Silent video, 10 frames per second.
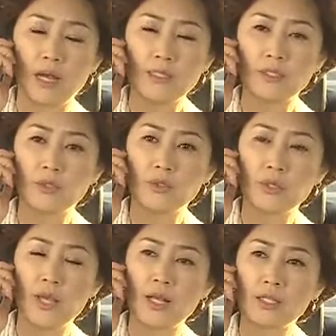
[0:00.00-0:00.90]
아직도
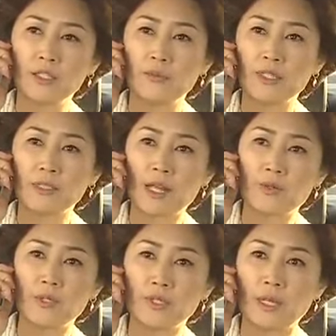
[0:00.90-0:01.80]
그 애가 그 집에서
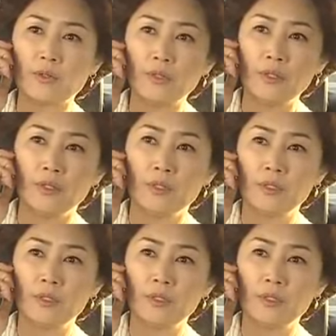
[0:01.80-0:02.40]
살고 있다고?